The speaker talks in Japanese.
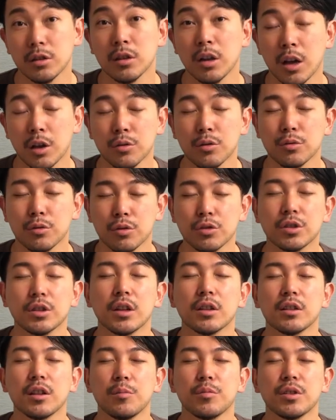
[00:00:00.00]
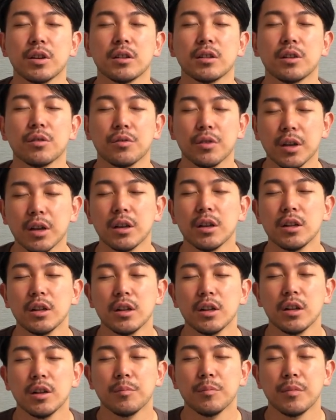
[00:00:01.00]
あの年だったみたいなので、
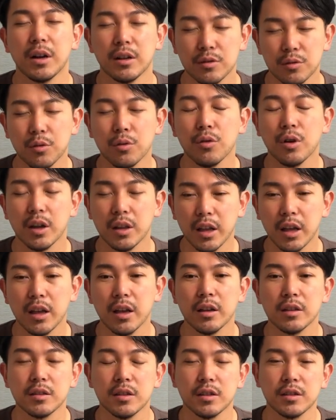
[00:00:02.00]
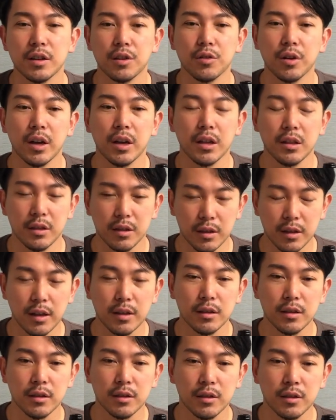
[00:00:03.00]
まあそこがね生産量が減っ
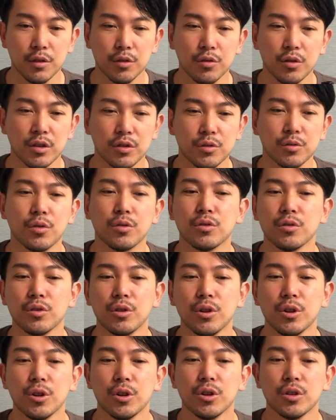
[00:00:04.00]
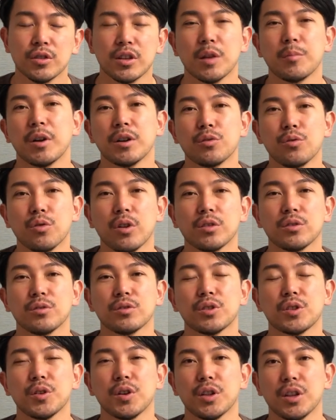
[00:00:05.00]
たっていうのはすごく栽培農家と
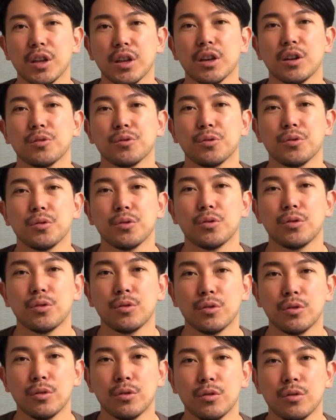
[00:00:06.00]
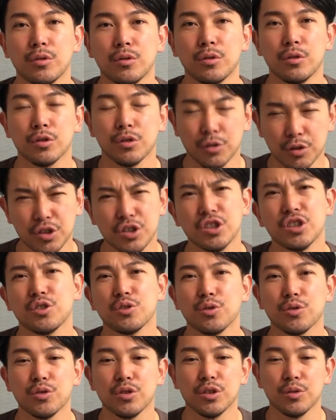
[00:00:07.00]
してはね、あのー、苦しい
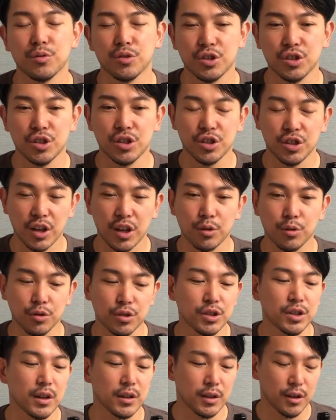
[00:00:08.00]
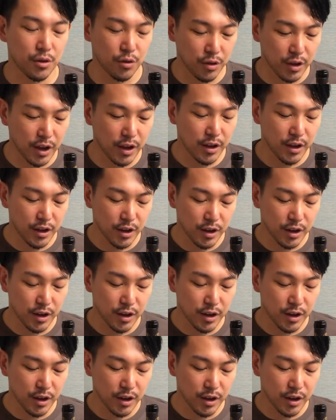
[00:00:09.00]
状況に陥った年だったので、